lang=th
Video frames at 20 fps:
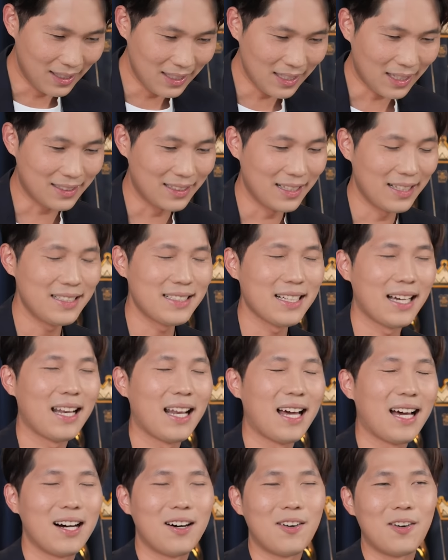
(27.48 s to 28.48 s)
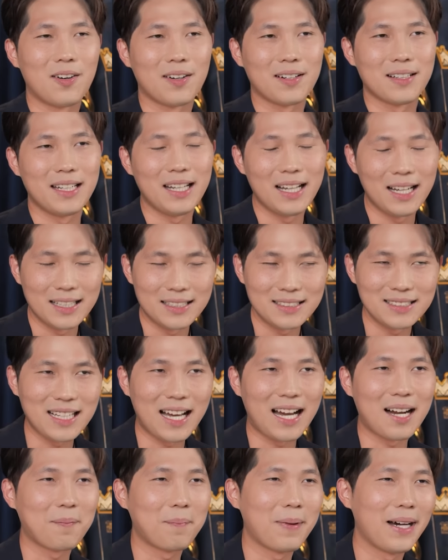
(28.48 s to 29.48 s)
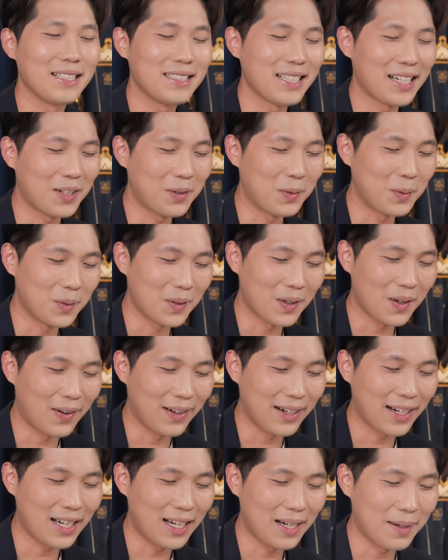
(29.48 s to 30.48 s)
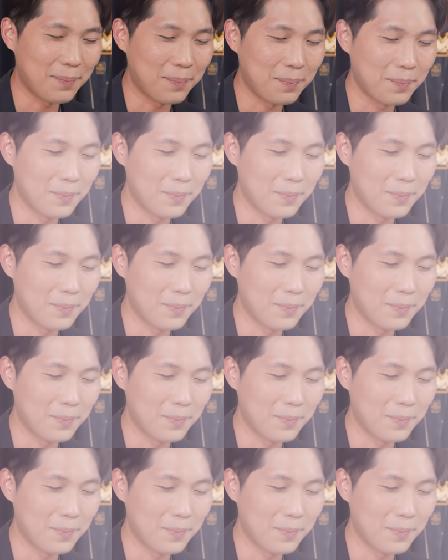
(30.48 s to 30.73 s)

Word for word: เลือกที่จะลาออกเดินจากไปจากองค์กรครับ